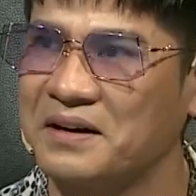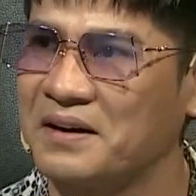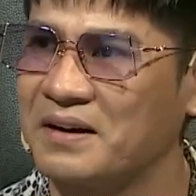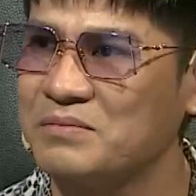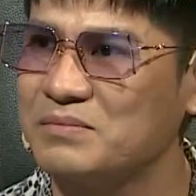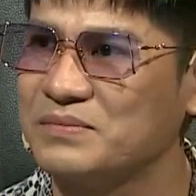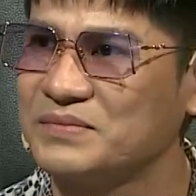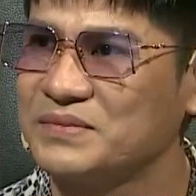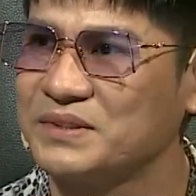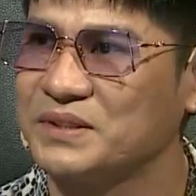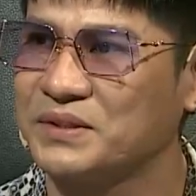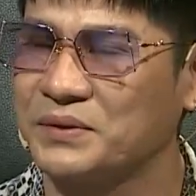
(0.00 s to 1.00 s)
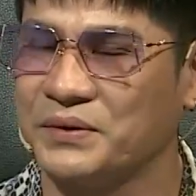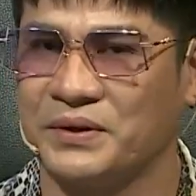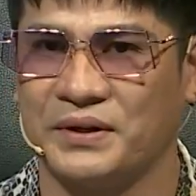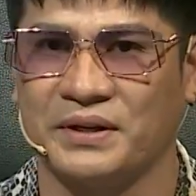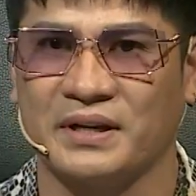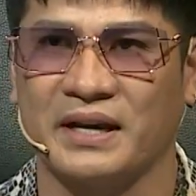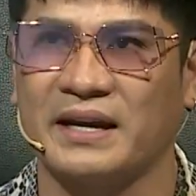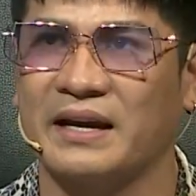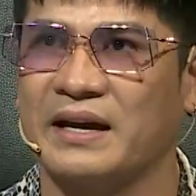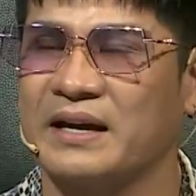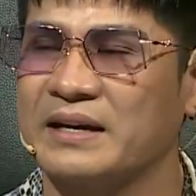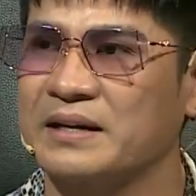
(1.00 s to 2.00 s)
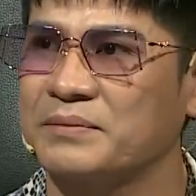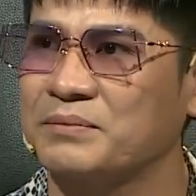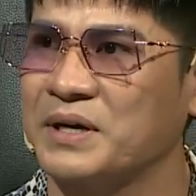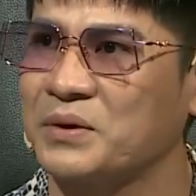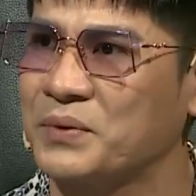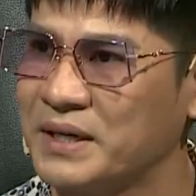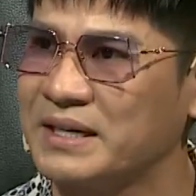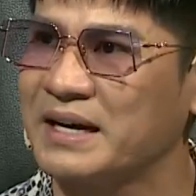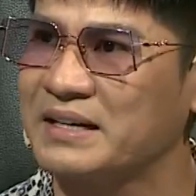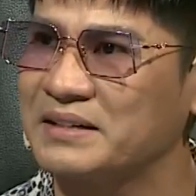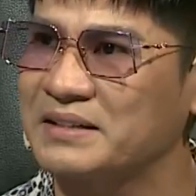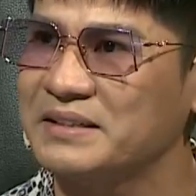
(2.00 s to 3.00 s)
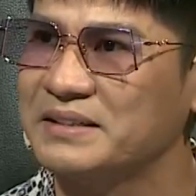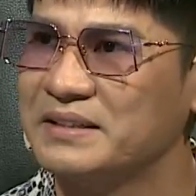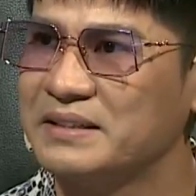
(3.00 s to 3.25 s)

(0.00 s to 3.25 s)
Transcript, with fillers: nở lắm rồi nghe anh mạnh quỳnh hát nữa